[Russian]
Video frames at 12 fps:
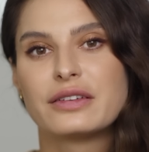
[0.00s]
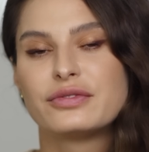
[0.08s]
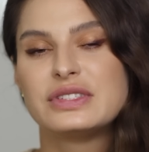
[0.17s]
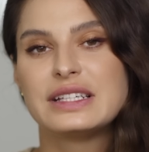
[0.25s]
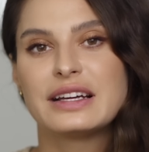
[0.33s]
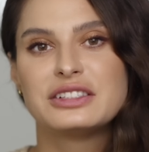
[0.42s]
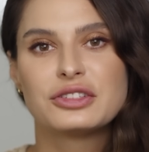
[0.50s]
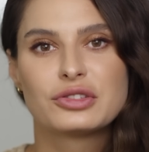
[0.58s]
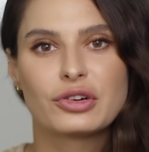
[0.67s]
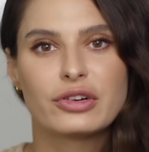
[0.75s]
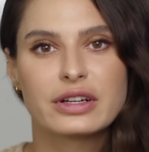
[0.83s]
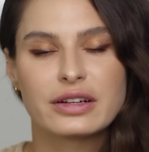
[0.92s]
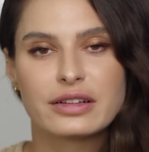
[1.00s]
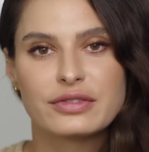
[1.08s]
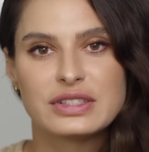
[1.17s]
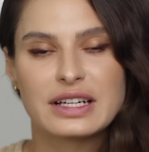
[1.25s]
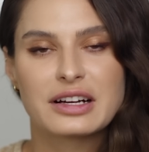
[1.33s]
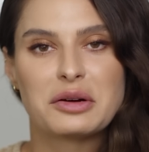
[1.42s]
все эдиториалы,
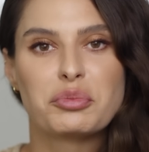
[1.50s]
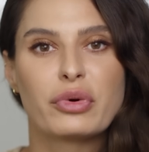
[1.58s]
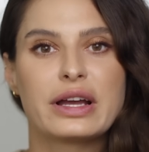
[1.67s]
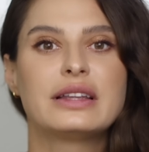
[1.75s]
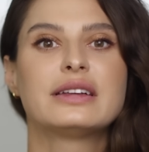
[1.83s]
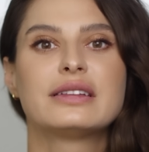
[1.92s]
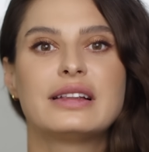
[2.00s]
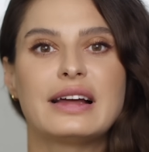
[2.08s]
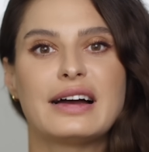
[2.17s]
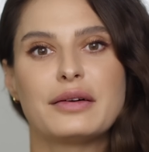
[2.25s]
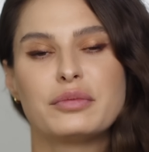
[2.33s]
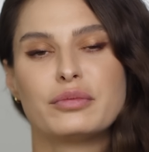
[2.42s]
все кампейны для